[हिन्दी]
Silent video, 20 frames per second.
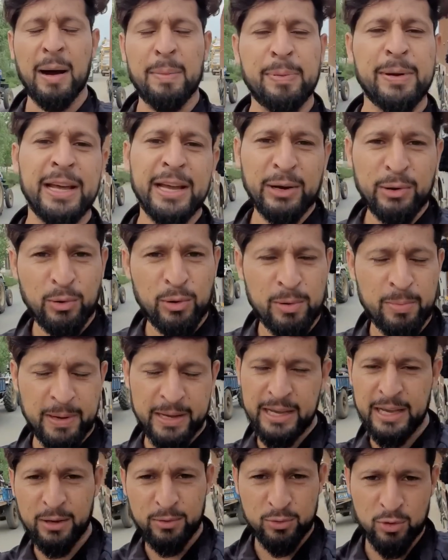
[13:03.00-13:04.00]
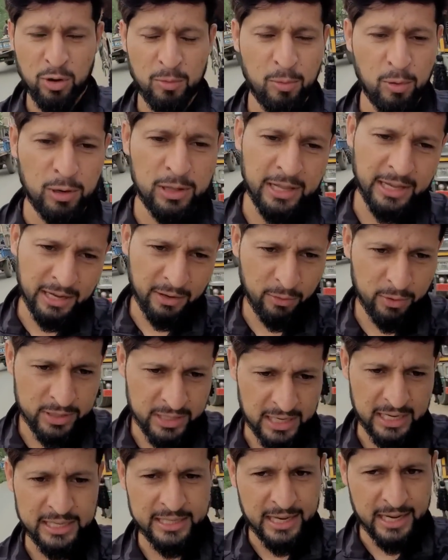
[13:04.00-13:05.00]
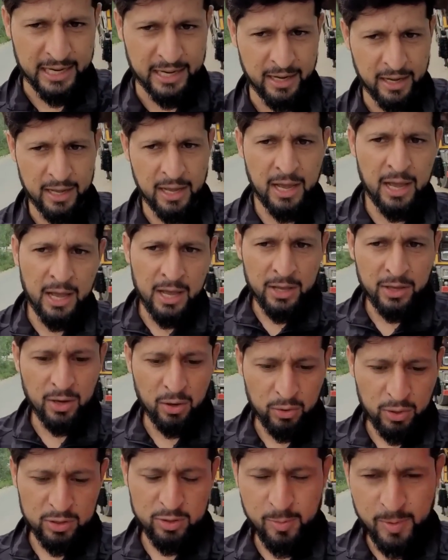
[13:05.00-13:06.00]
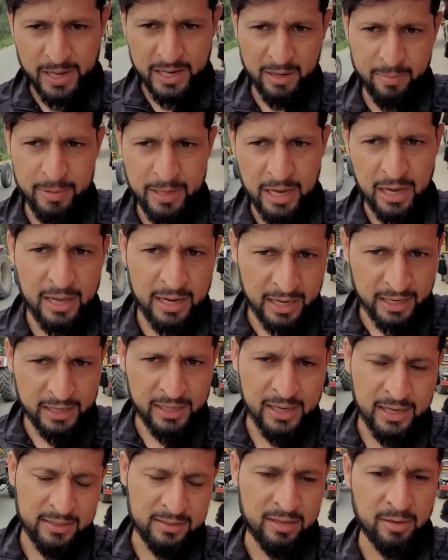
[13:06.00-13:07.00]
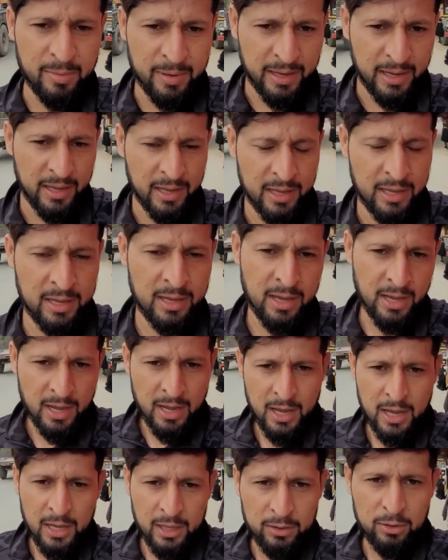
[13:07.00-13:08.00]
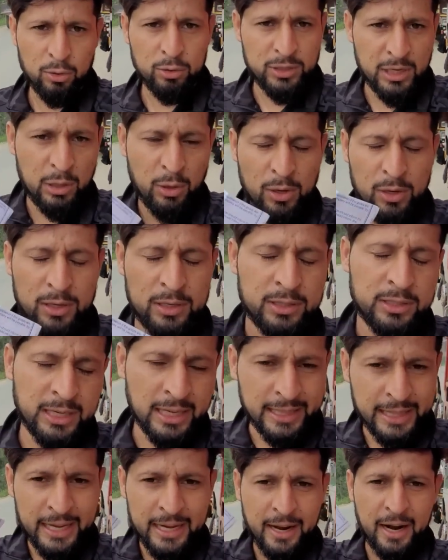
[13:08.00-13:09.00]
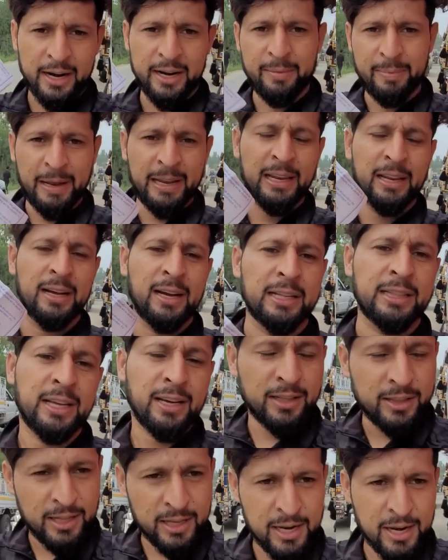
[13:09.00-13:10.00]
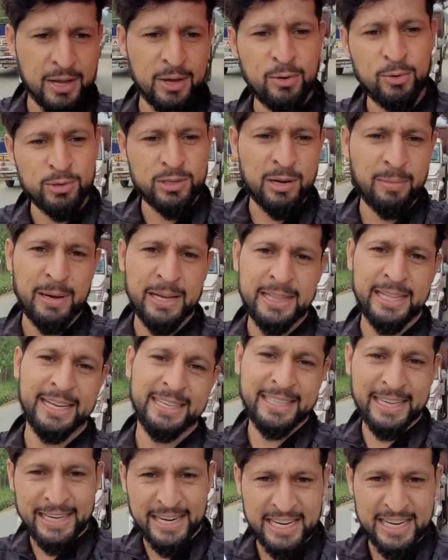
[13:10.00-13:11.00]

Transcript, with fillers: अपना एक और भाई है उसको बोल देंगे वो चला जाएगा क्योंकि जुबैर अभी आ रहा है ना रास्ते में तो चलो चलते हैं गाड़ी पहले लगाते हैं अंदर उसके बाद देखते हैं